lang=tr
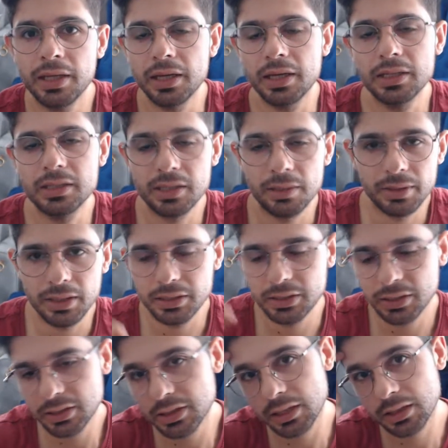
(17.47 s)
Yakın zamanda
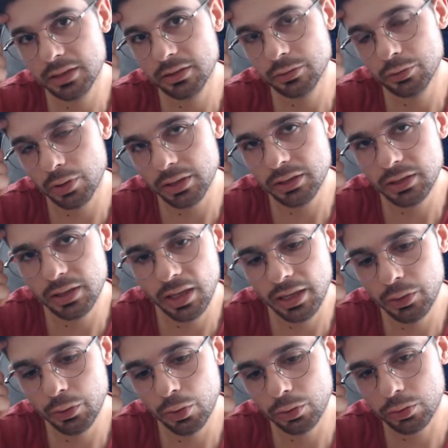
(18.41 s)
çıkacaktır. Şu an
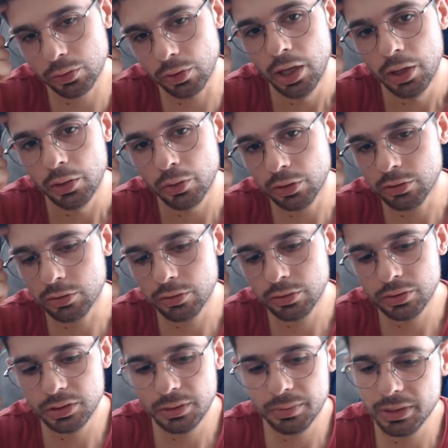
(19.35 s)
tarih yoktur.
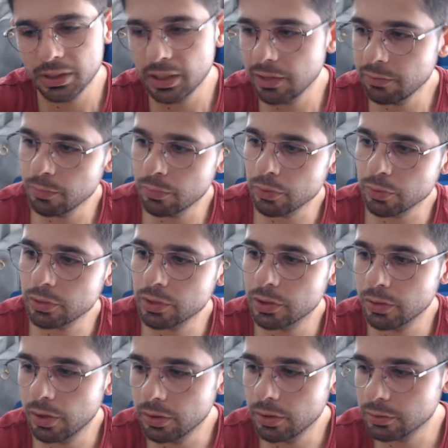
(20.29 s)
Gördüğünüz gibi Navy mod
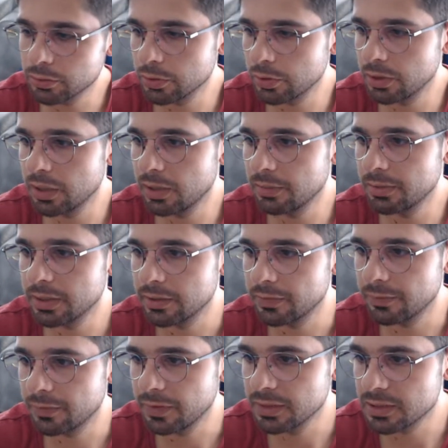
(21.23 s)
diyor. Şöyle bir
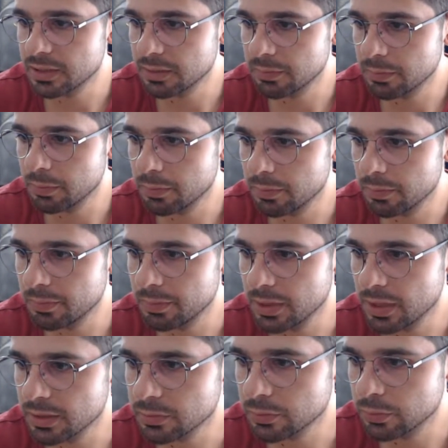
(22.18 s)
face game'i
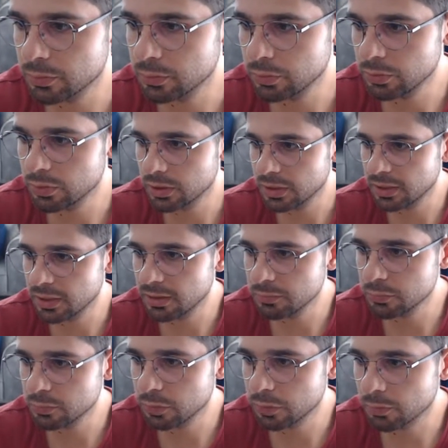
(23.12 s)
biraz
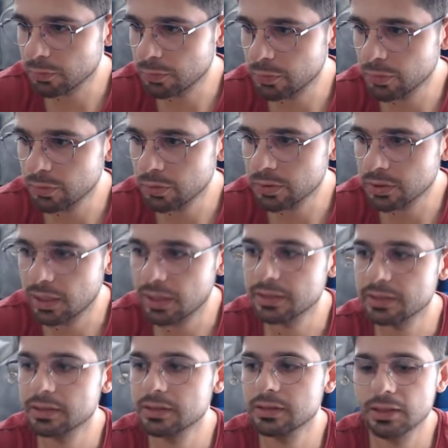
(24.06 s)
küçülteyim. Çok büyük
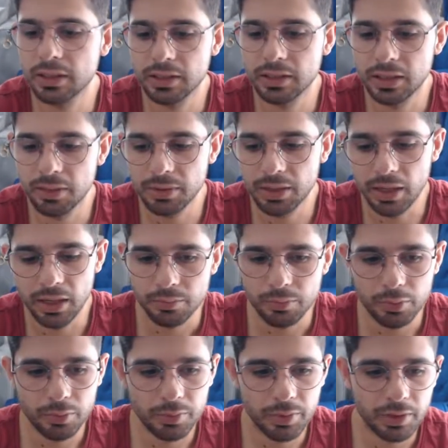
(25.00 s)
rahatsız edebilir.
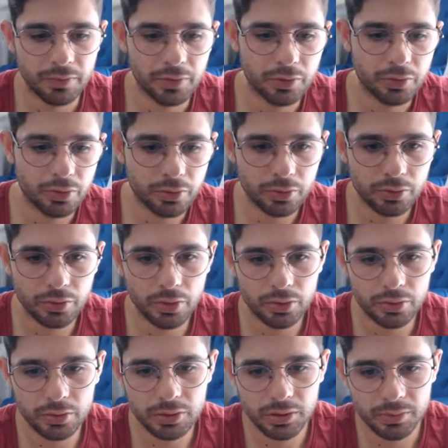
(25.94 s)
Bu bir videodur.
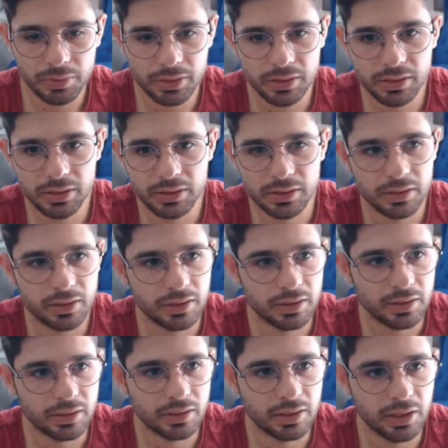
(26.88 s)
Gördüğünüz gibi hızlı
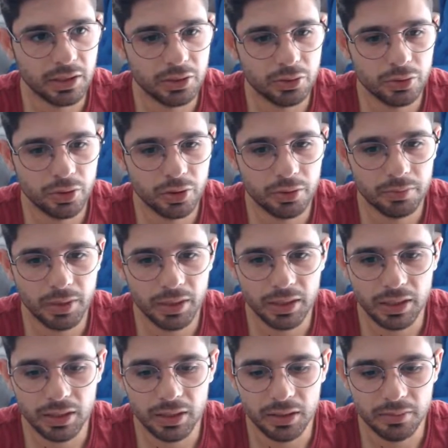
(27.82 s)
hızlı geçiyor.
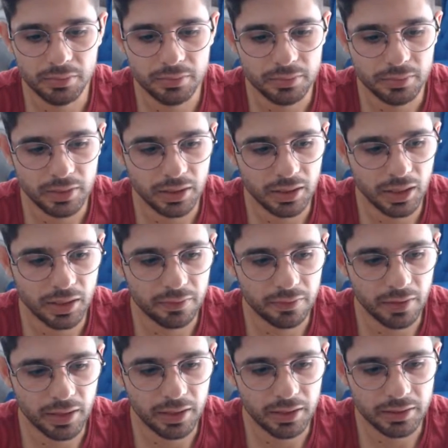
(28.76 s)
Bakalım neler
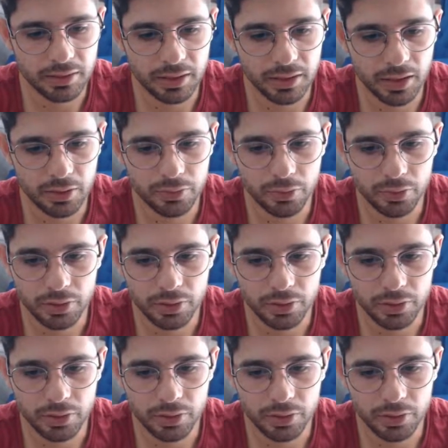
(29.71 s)
var neler yok.